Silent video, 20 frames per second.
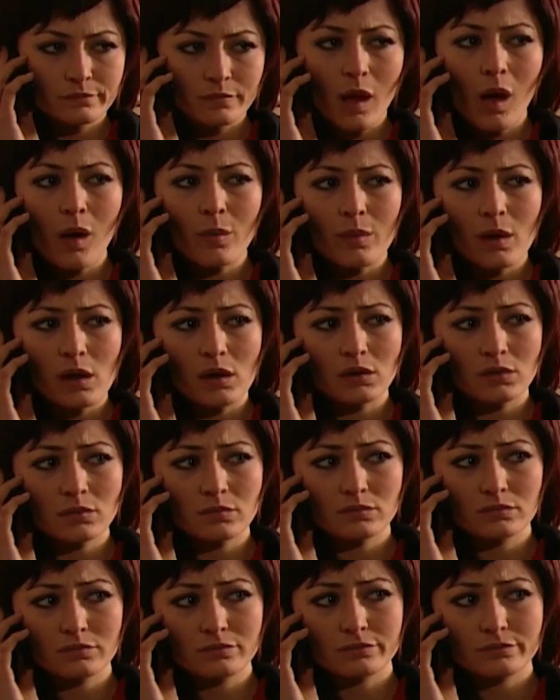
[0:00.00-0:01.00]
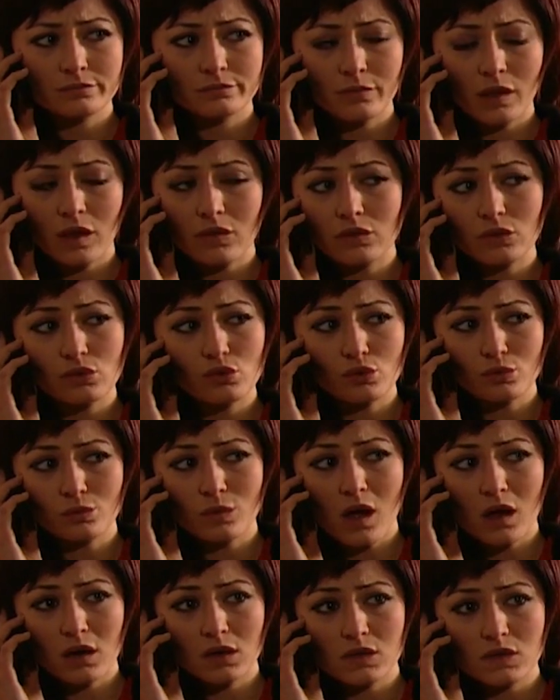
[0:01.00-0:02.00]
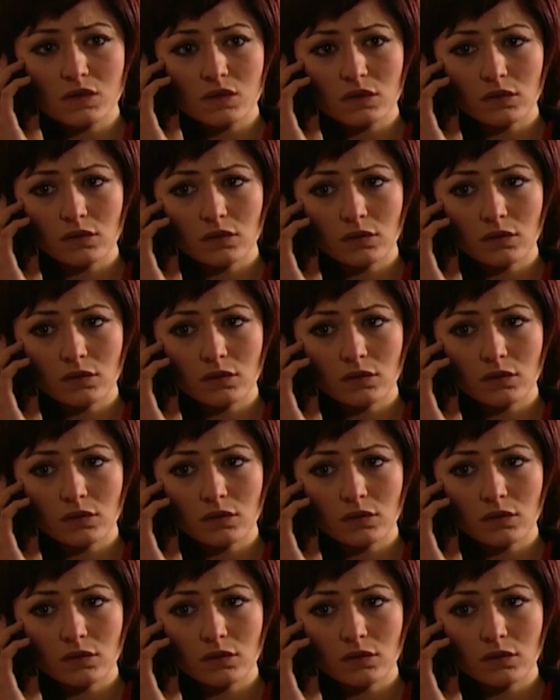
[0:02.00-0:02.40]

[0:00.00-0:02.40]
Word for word: Ne haber? Evde durumlar nasıl?